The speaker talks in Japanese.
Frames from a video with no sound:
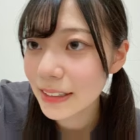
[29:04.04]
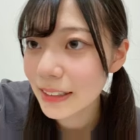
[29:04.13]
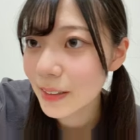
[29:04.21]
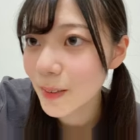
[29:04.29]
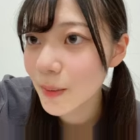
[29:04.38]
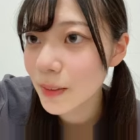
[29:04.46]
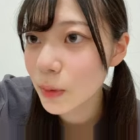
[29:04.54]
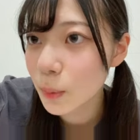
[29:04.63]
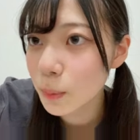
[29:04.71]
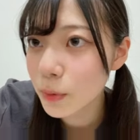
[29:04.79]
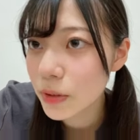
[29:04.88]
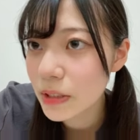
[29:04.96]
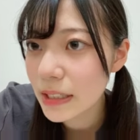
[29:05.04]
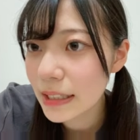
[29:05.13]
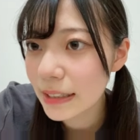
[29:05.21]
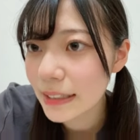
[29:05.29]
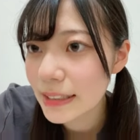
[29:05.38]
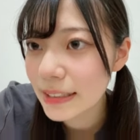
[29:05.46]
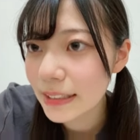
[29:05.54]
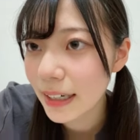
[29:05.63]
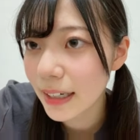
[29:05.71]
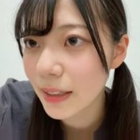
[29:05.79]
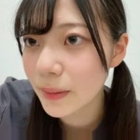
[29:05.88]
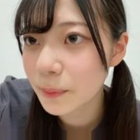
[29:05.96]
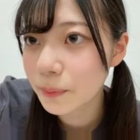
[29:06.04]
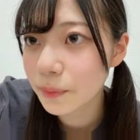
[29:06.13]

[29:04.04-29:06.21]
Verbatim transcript: きな曲トップ3でした